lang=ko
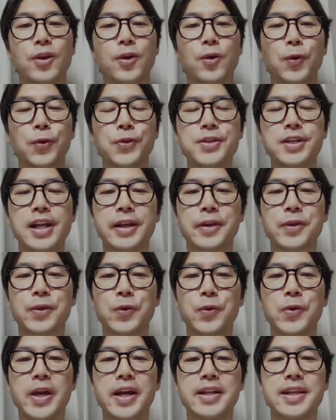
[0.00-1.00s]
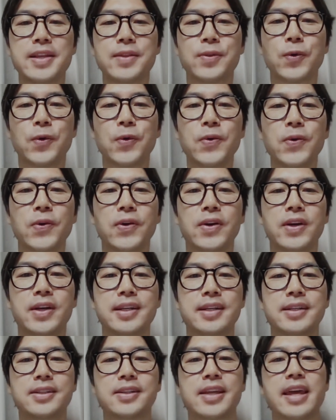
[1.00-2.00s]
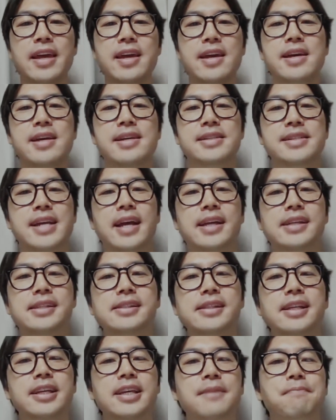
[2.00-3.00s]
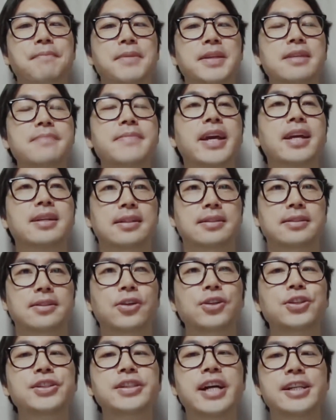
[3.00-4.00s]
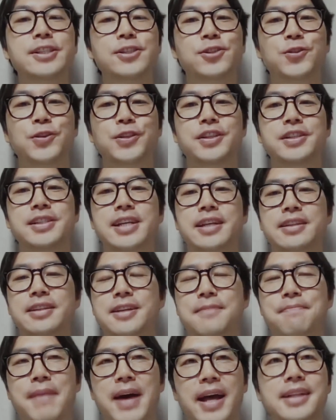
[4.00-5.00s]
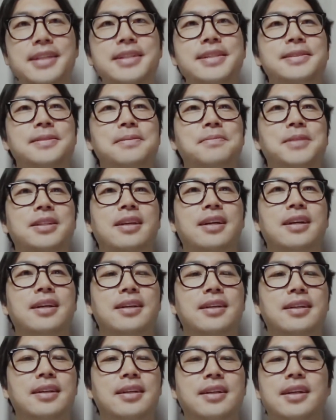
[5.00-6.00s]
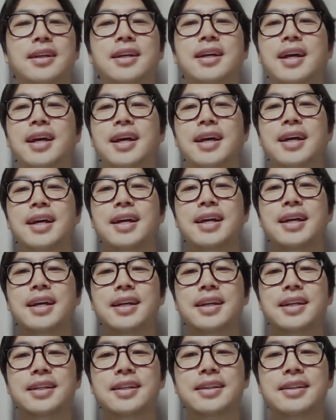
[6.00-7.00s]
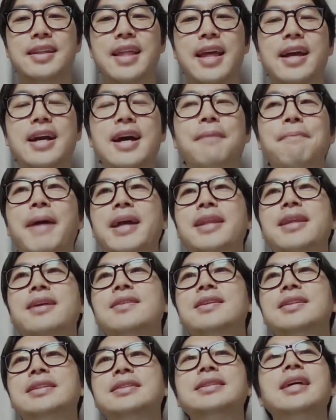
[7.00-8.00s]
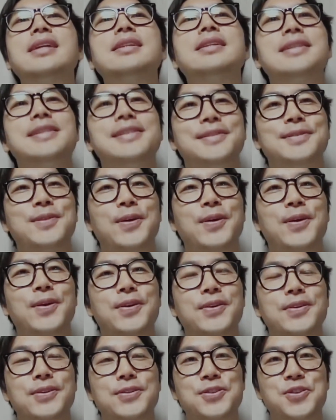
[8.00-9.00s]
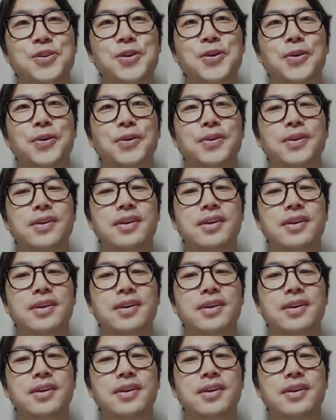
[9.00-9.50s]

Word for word: 오늘날 교회 안에도 이렇게 자신에게 믿음의 근거를 가지고 있는 자들이 많이 있습니다. 내가 받았던 은혜들이 있어요. 그쵸?